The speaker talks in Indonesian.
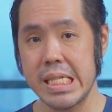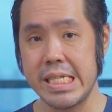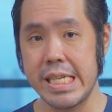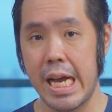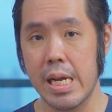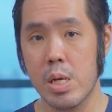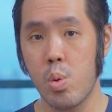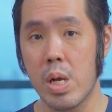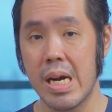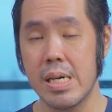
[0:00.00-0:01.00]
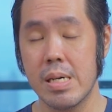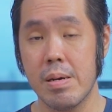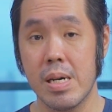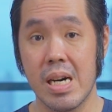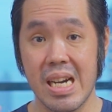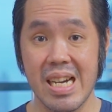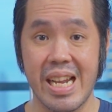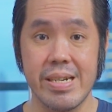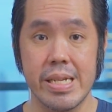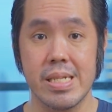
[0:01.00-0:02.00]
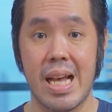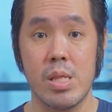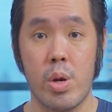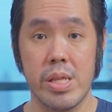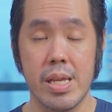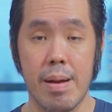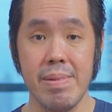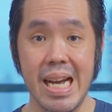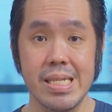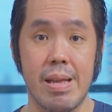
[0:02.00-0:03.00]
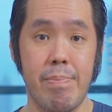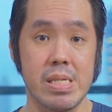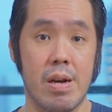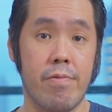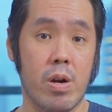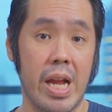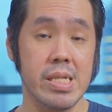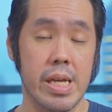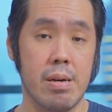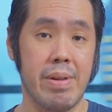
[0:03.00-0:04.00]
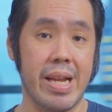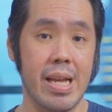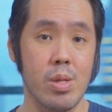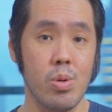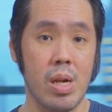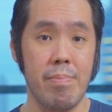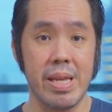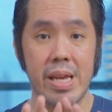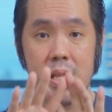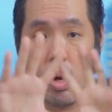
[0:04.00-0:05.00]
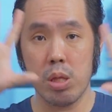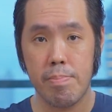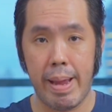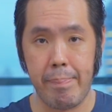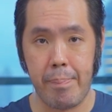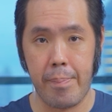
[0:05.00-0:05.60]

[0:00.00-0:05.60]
Sejak Google ngerilis Android 13 di Pixel 4 XL, mereka tuh udah bikin roadmap.